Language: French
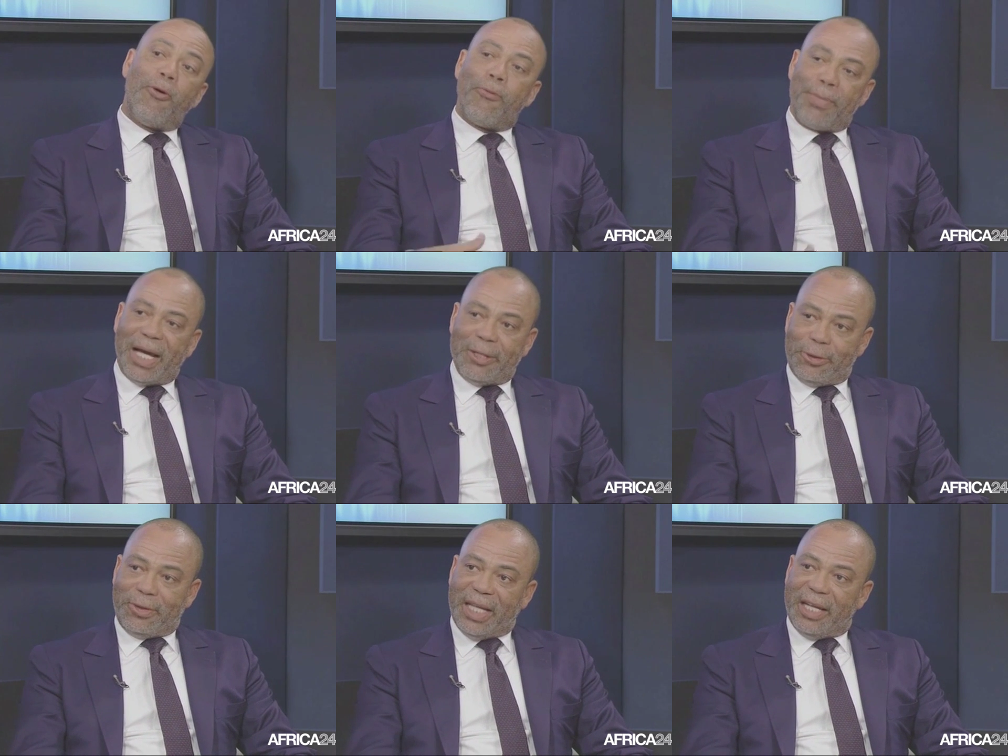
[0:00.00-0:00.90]

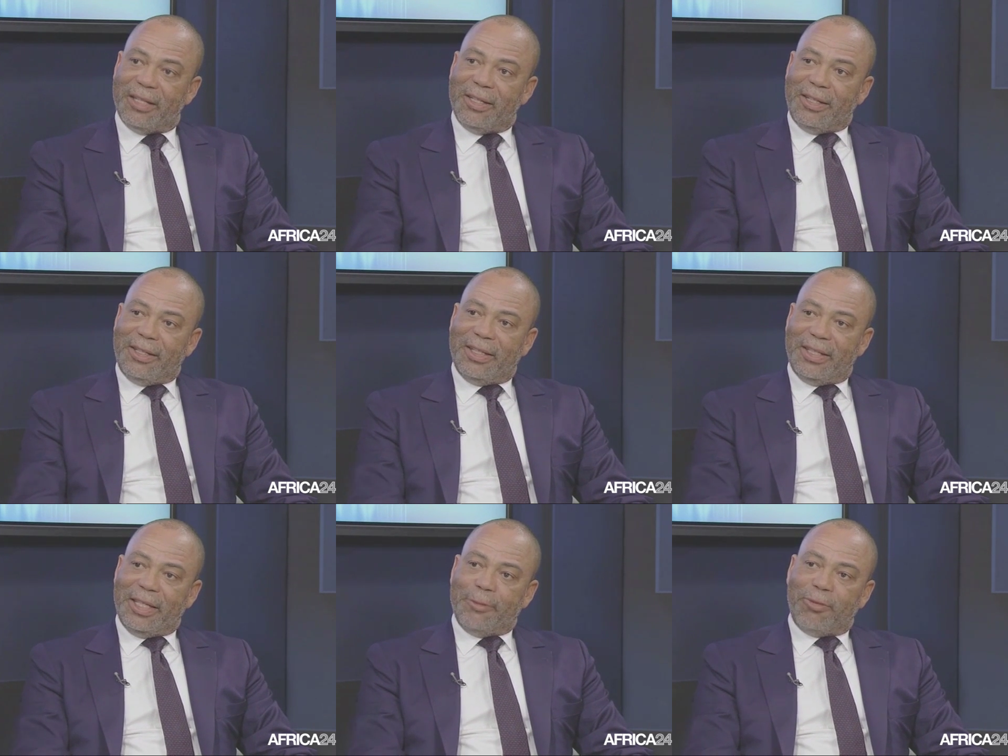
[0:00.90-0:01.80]
opérationnels
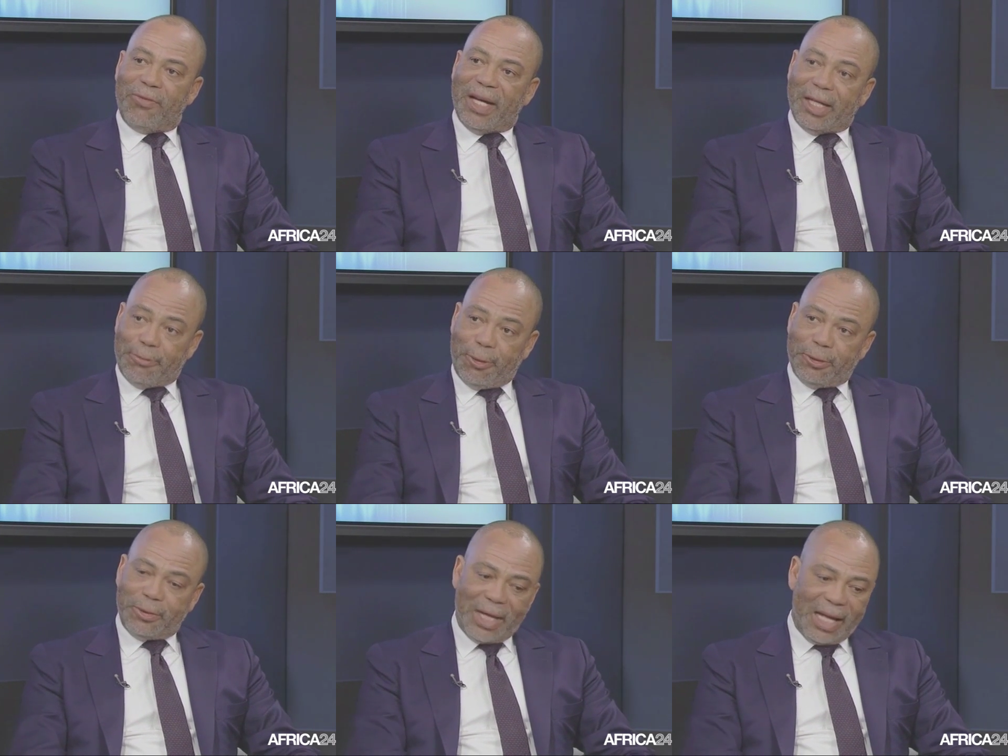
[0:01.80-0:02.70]
euh, et pouvoir
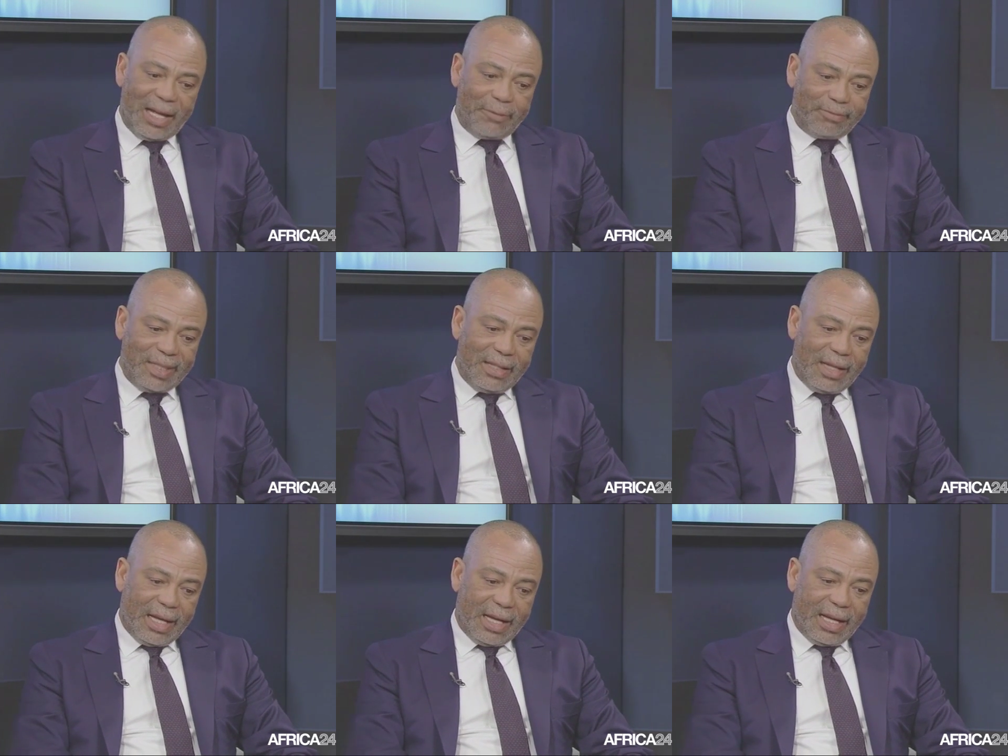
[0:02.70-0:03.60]
répondre
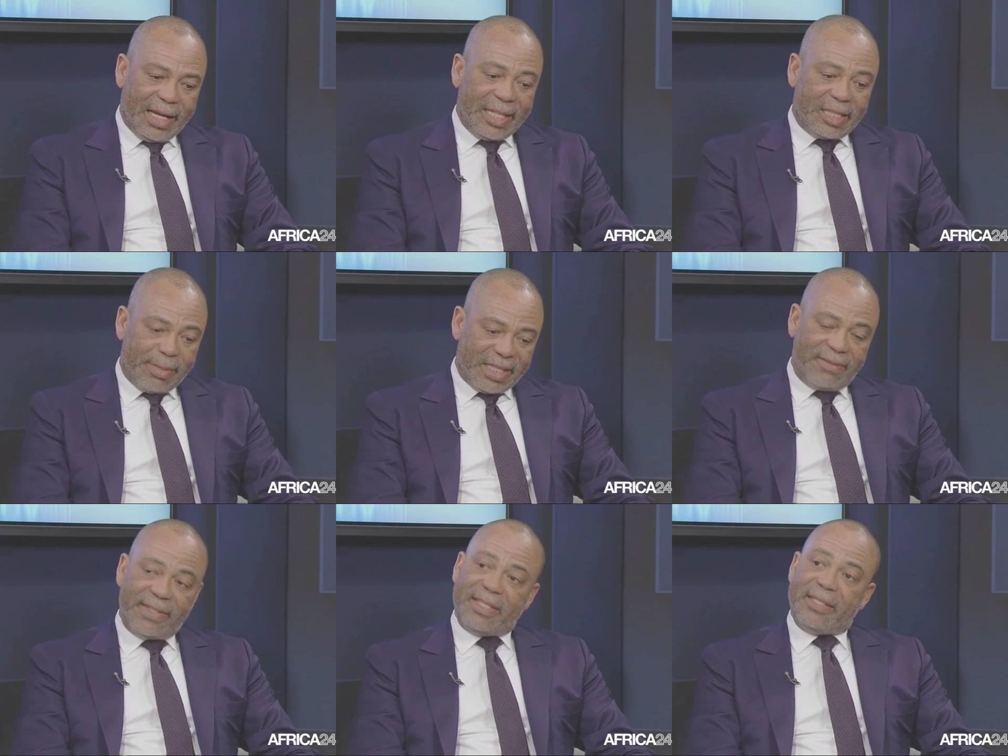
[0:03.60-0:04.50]
à des
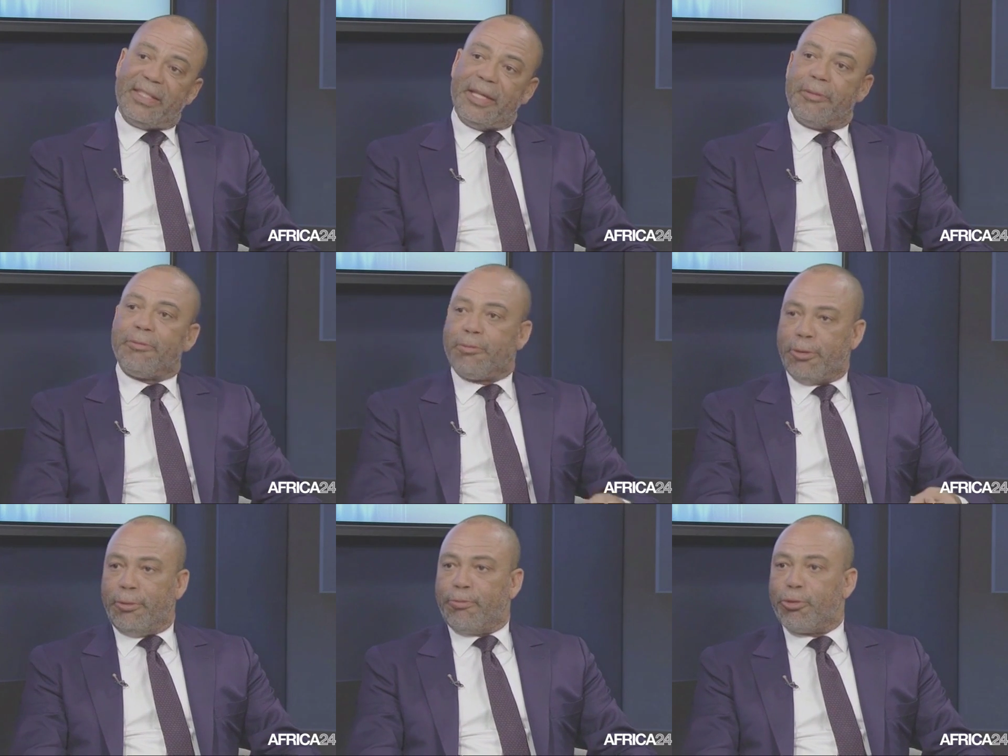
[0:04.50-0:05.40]
spécificités
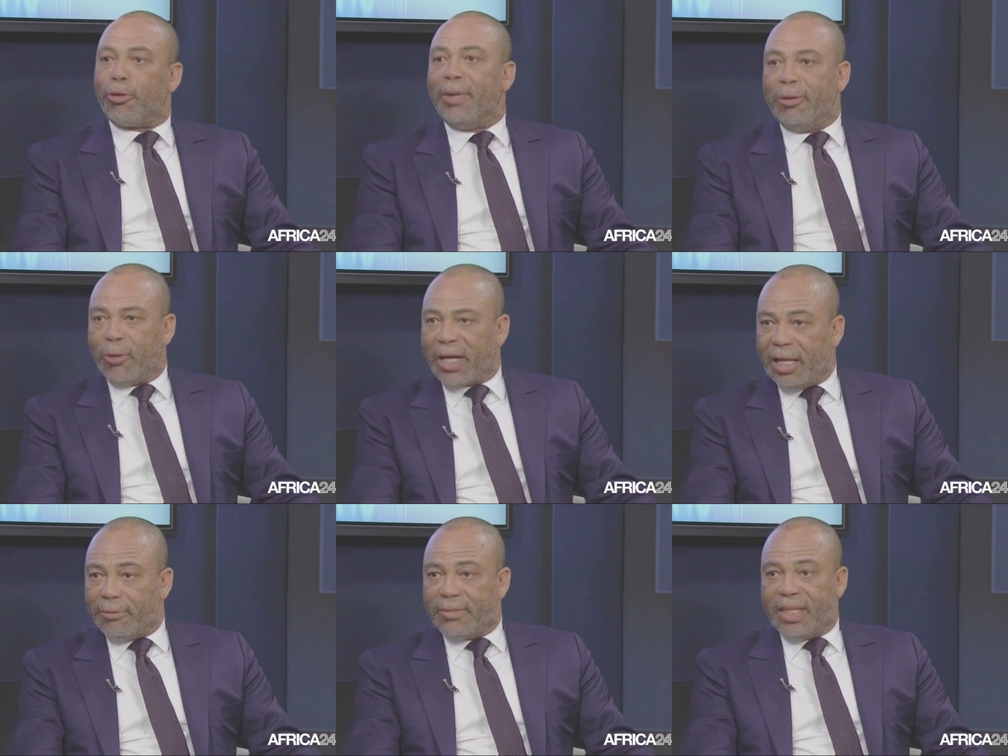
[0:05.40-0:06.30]
purement locales.